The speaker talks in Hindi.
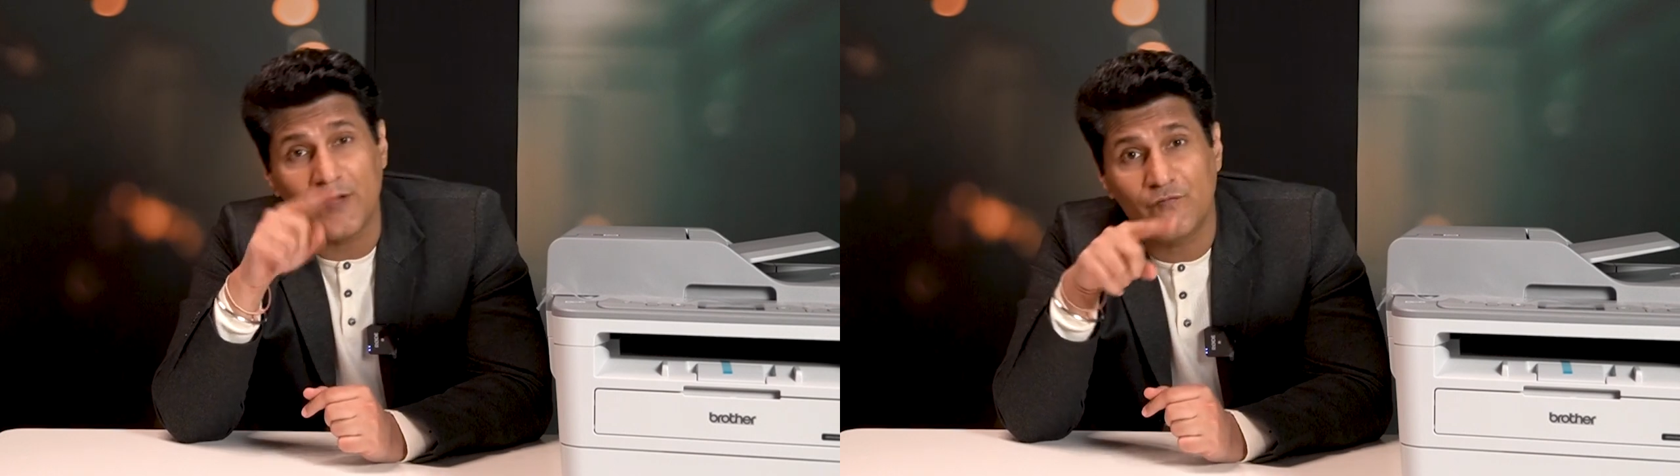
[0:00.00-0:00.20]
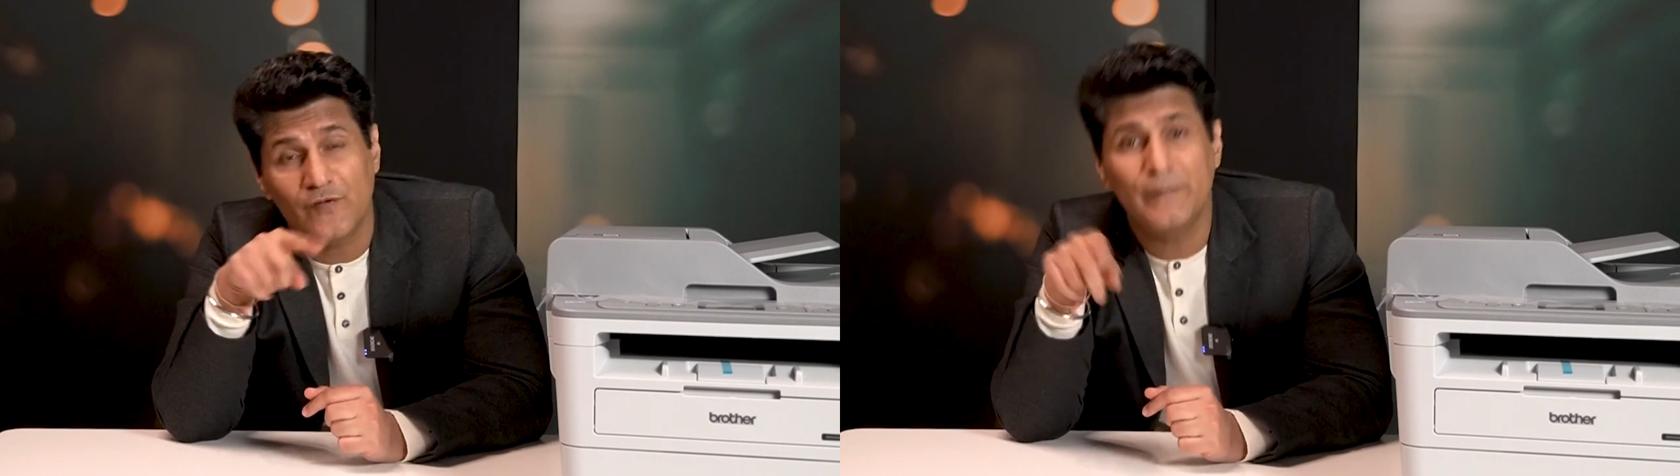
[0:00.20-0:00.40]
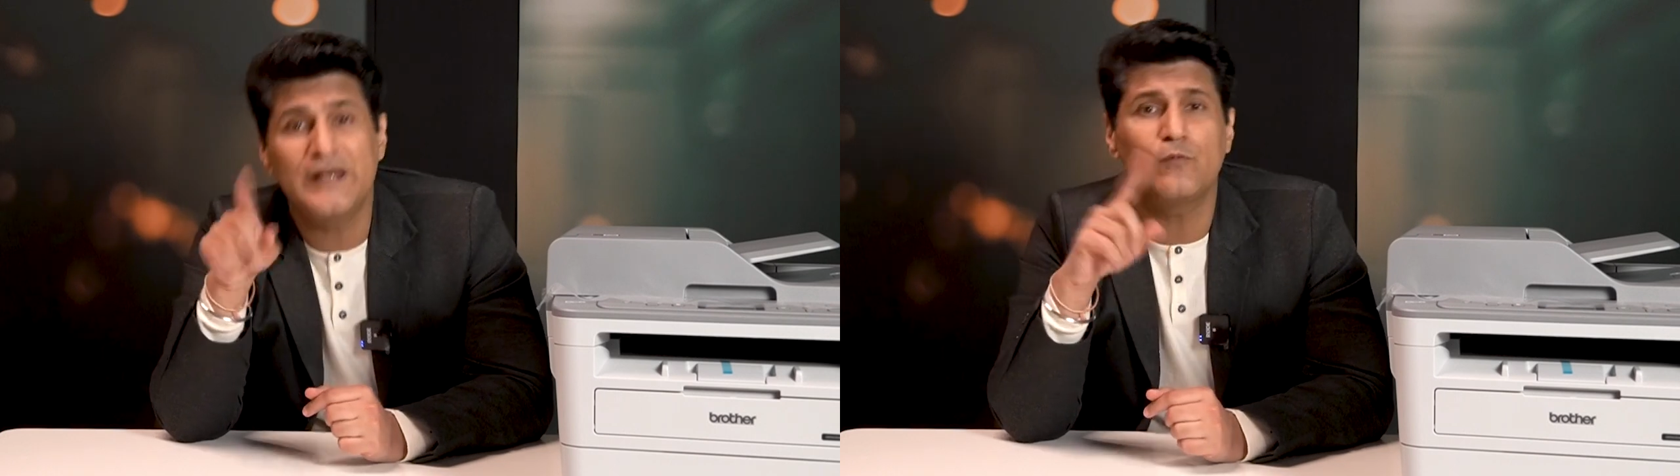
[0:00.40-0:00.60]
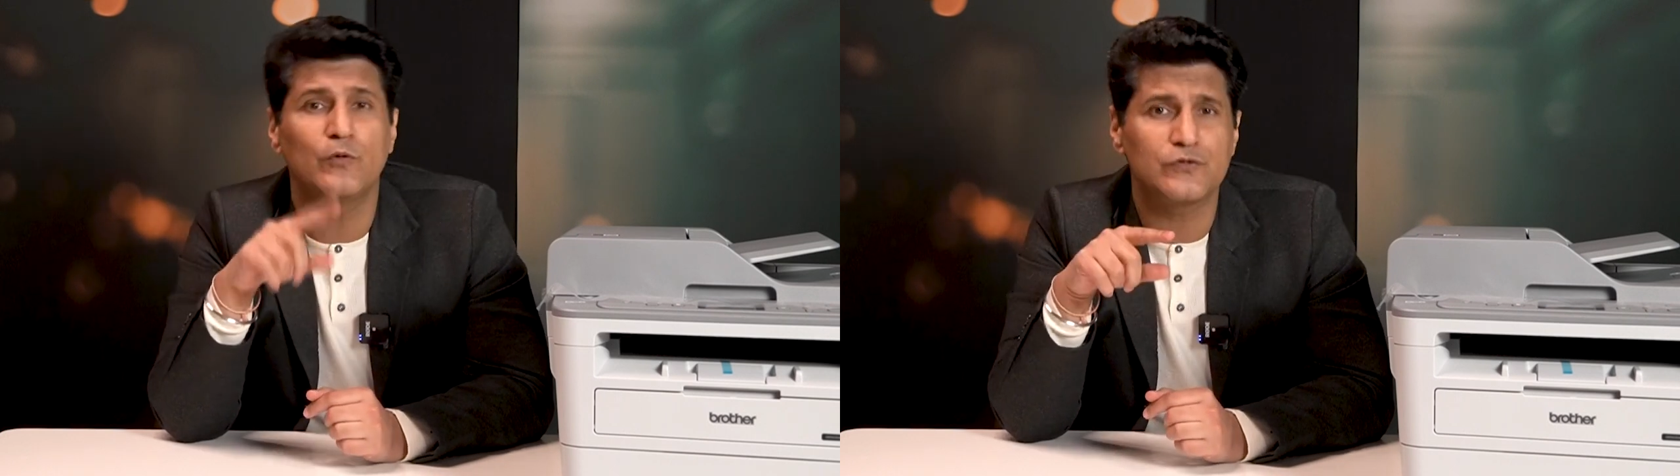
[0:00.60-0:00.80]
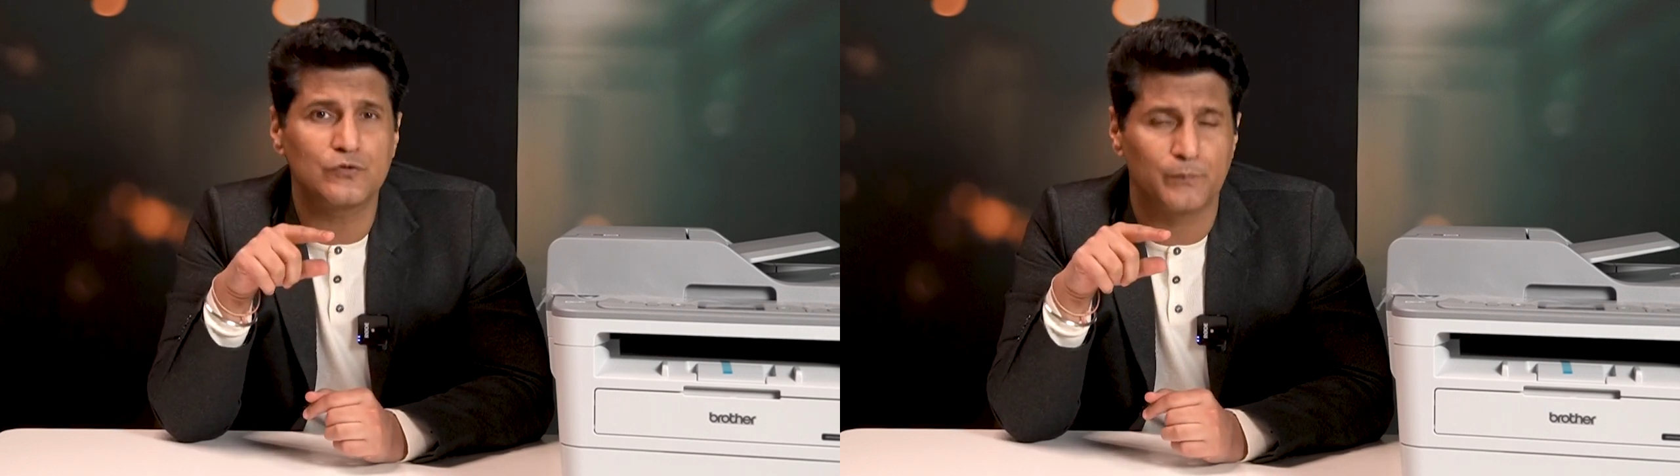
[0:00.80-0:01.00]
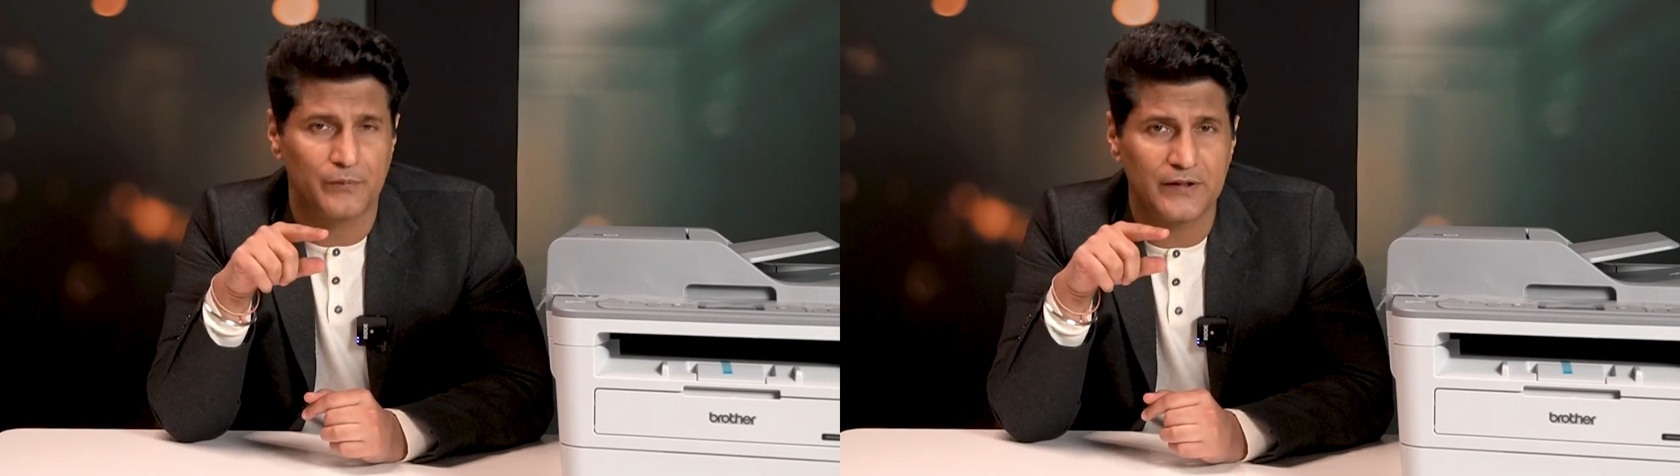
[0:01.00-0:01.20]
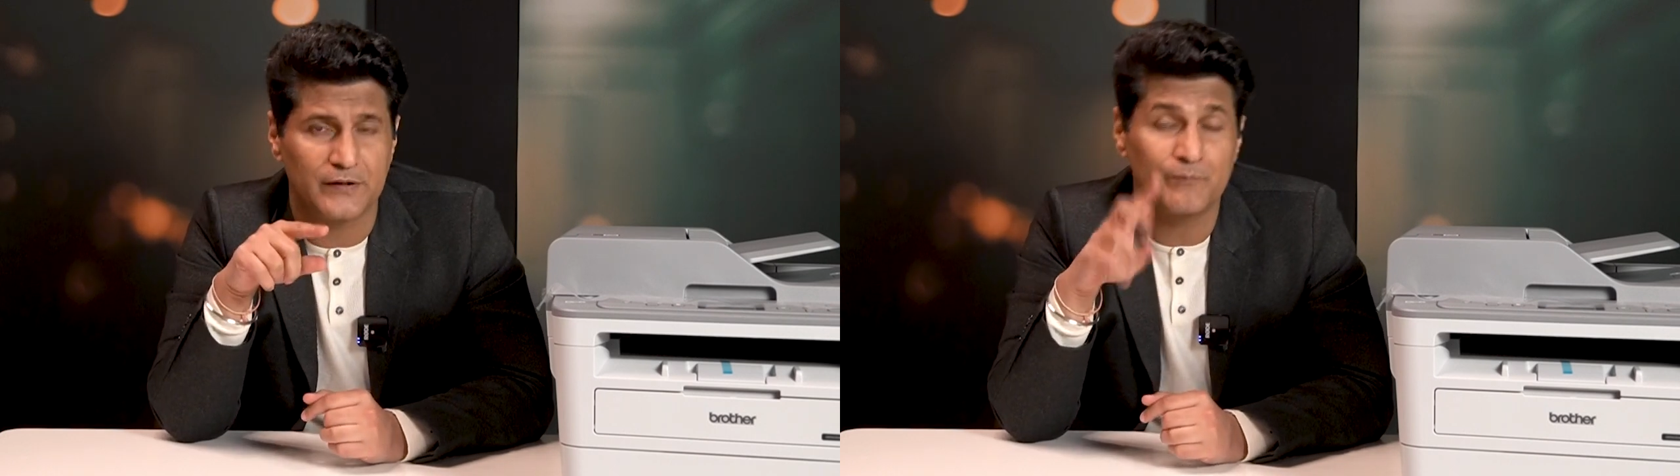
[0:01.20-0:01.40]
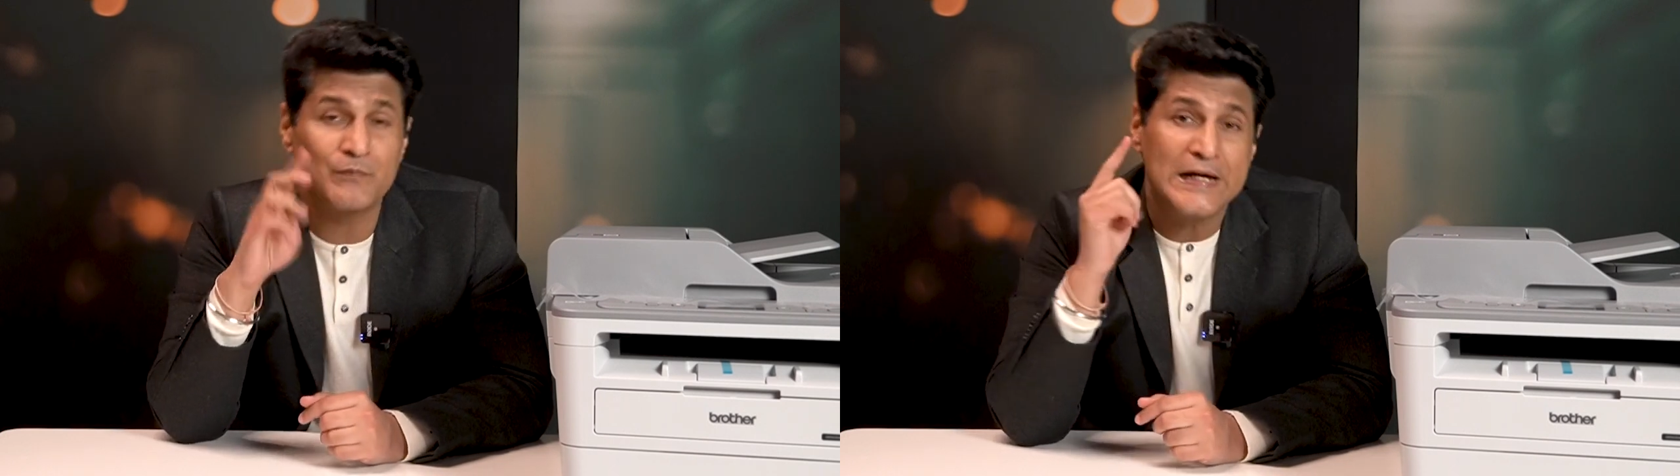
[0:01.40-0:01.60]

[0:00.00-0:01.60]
एवरीबडी वांट्स टू प्रिंट